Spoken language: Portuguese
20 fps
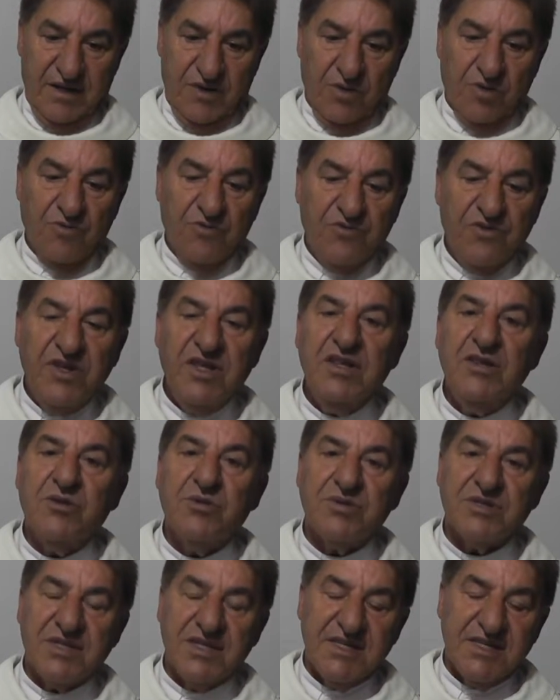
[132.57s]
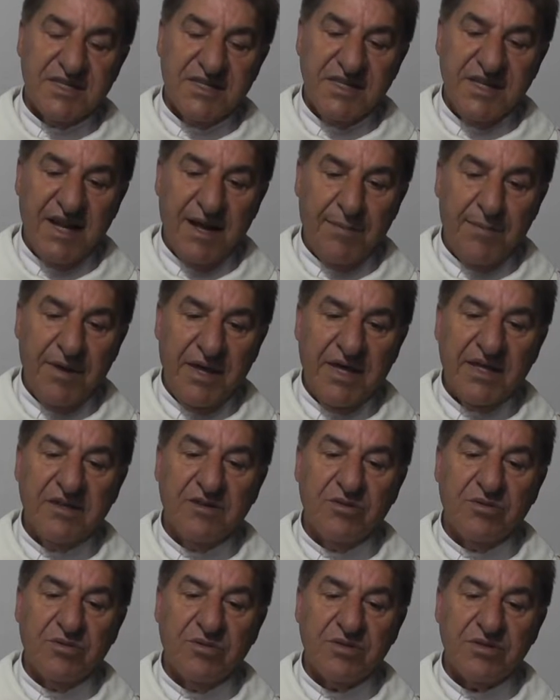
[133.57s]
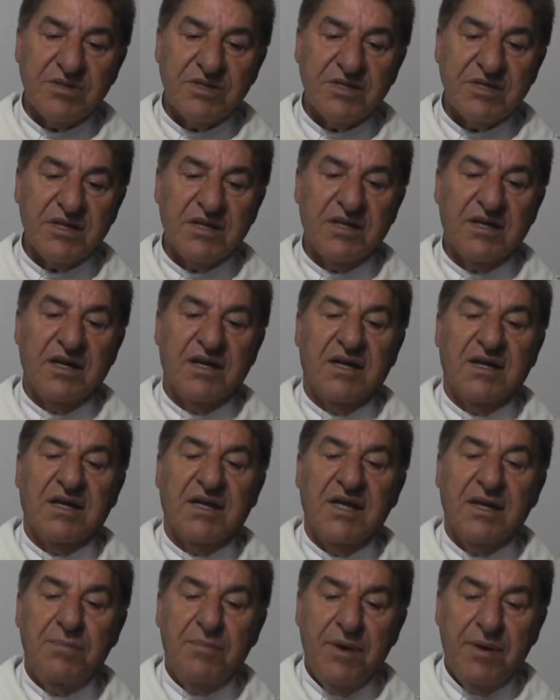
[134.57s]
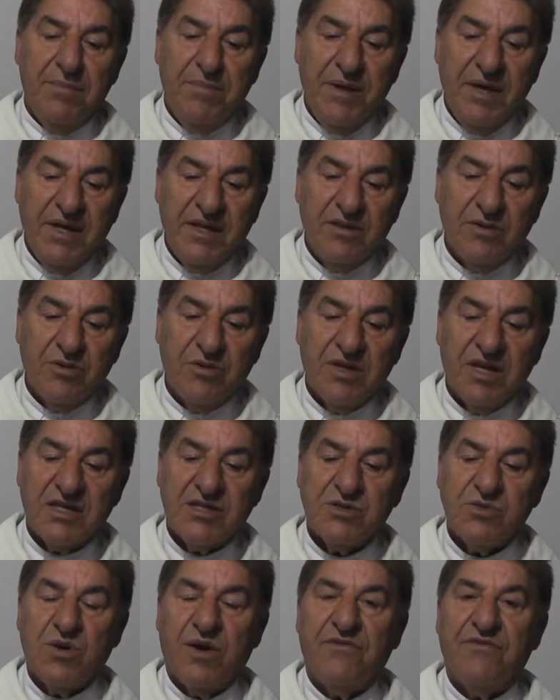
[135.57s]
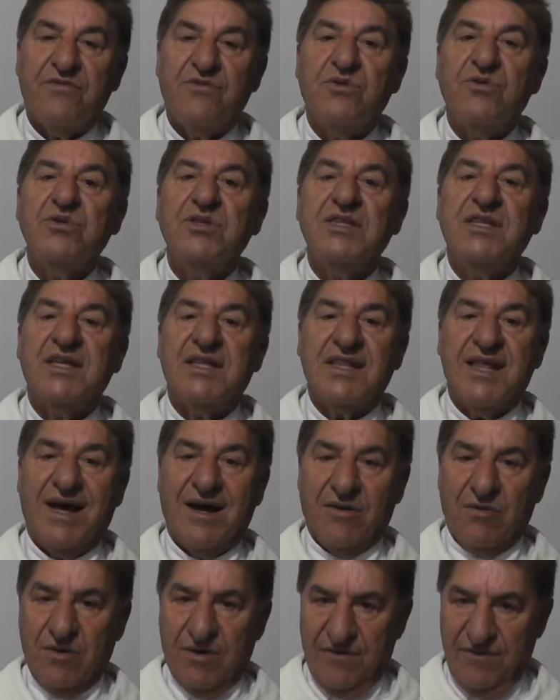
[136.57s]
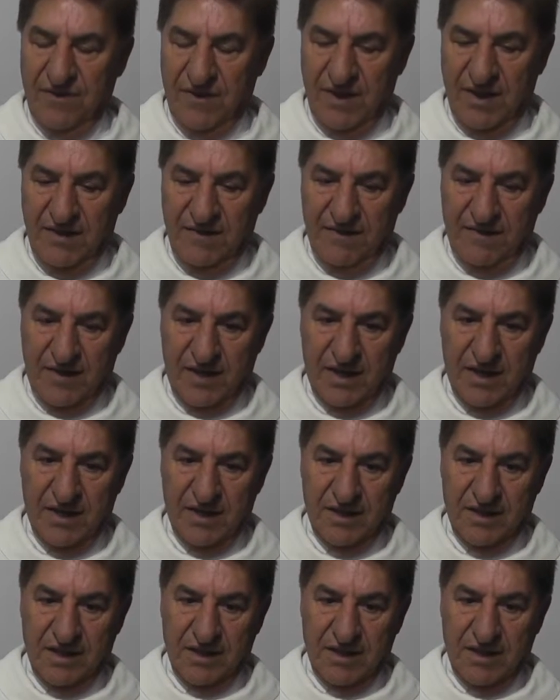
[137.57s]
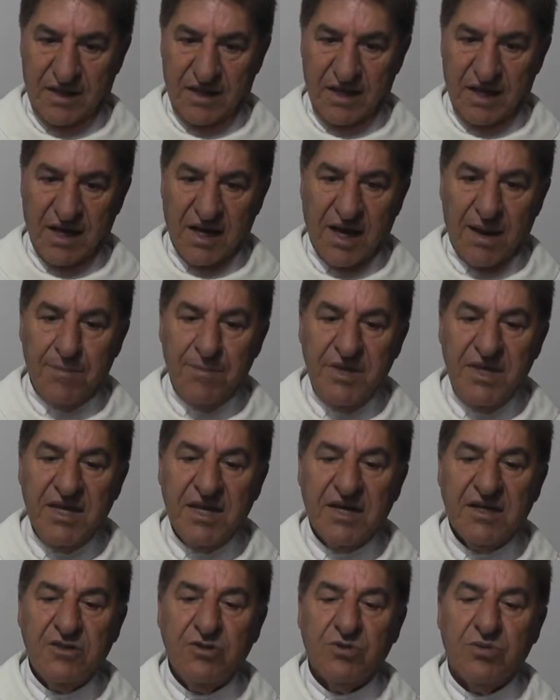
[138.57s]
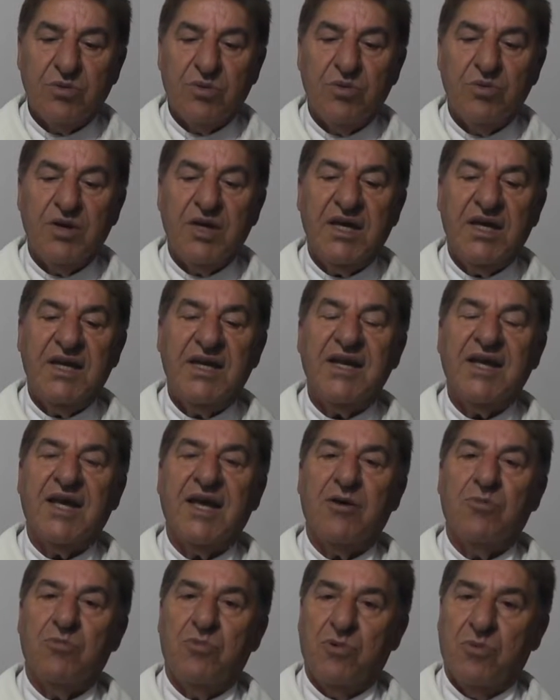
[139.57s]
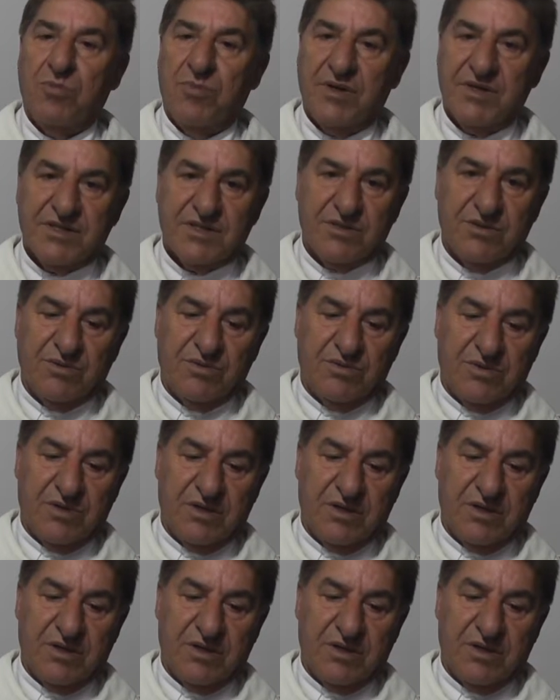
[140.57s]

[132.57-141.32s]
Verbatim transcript: ouvindo os ensinamentos e bebendo da sua fonte da água viva, caminhando com Ele, que é o bom pastor.